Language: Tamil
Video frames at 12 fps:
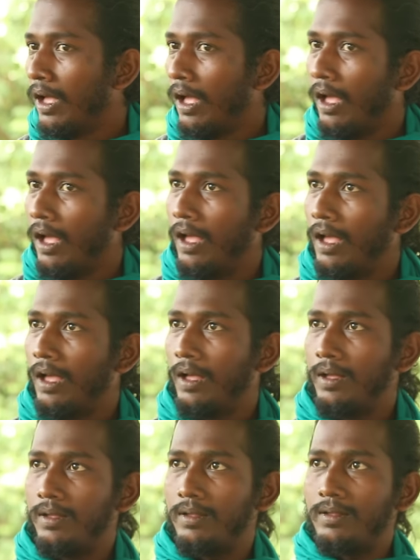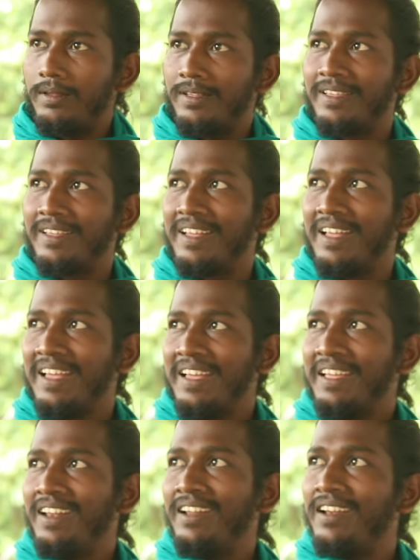அப்போ போய் தென்னை மரத்தில் வெட்ட
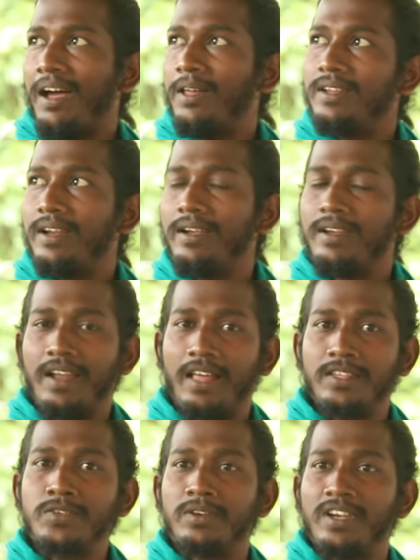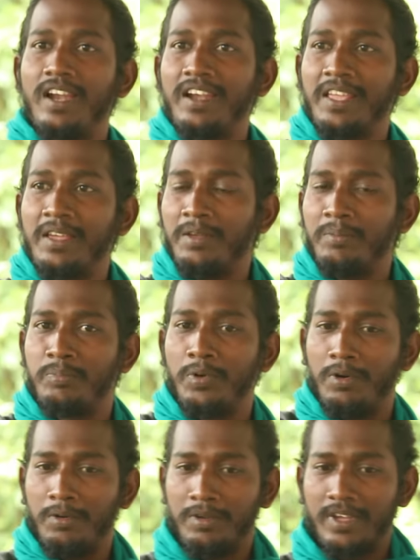முடியாது இல்லை இல்லை அது ரைட்டு நான் அதை சொன்னீங்களா நீங்கள்
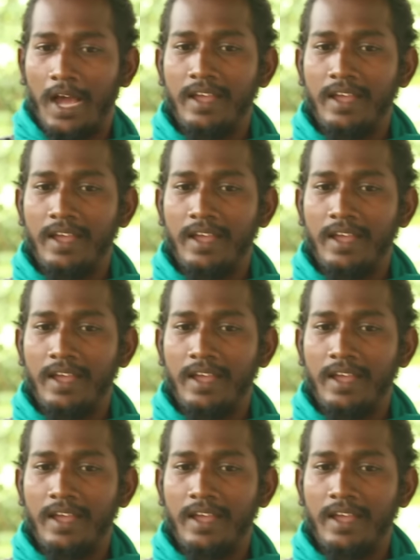இப்போது